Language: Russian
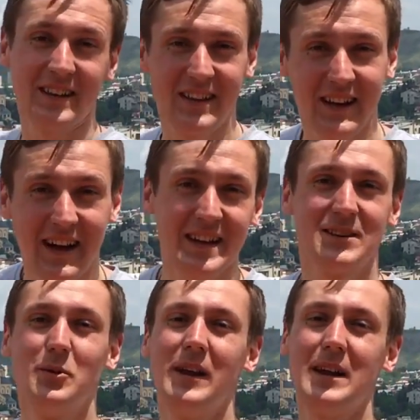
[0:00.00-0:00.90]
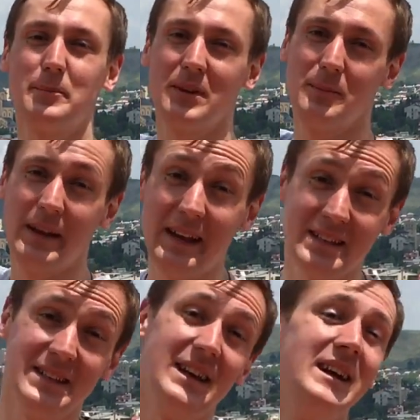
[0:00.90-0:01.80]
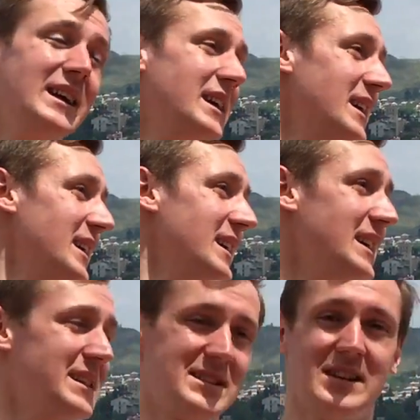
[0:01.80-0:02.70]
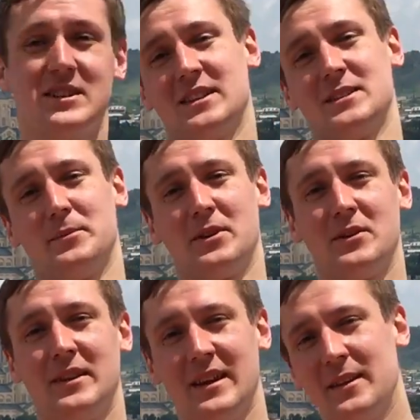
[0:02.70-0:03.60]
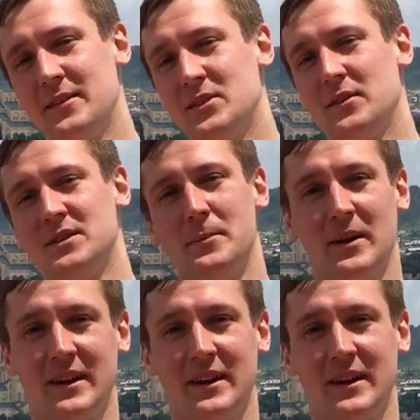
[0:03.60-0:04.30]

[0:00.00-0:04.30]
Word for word: отдыхать, гулять под Тбилиси и наслаждаться природой. Все, всем